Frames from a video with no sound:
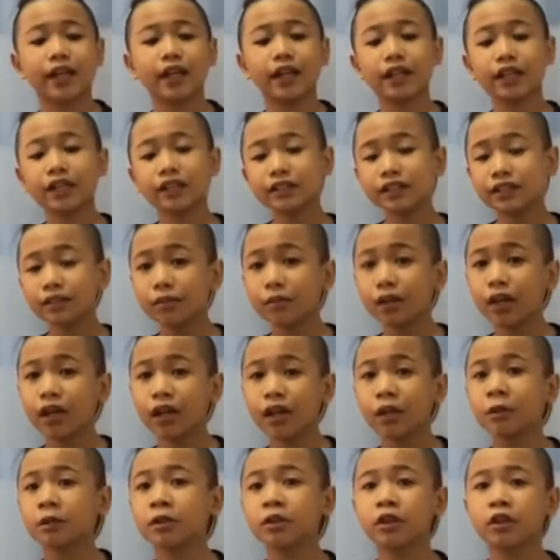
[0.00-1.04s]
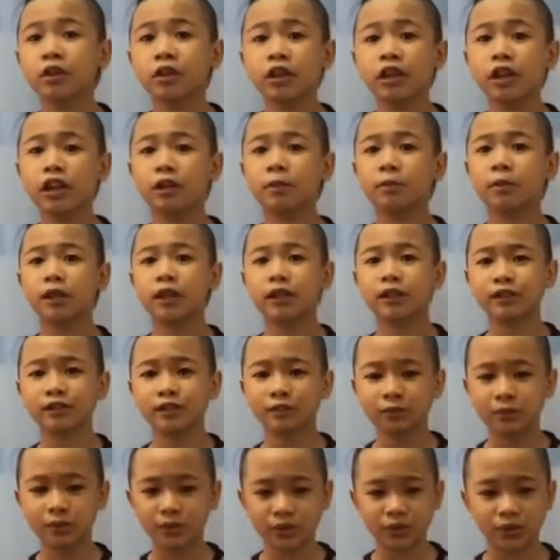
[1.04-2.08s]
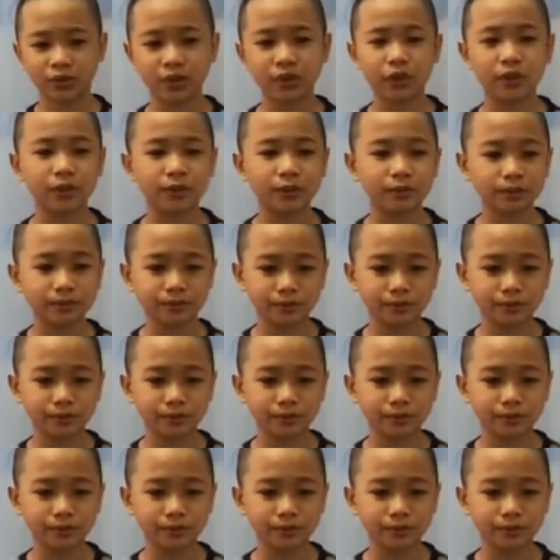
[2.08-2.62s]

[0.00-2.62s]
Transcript: Ilan sa mga ito ang mga sumusunod.